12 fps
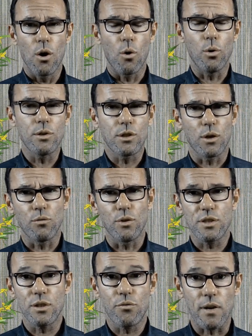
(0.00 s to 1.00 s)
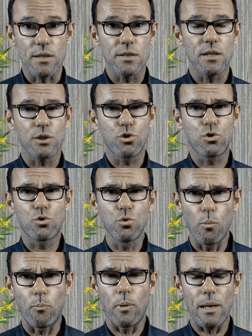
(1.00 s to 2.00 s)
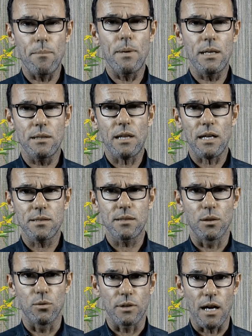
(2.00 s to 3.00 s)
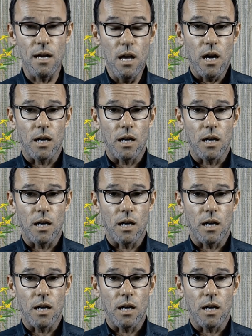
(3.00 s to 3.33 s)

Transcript: ou então você fazer suplementação, tá?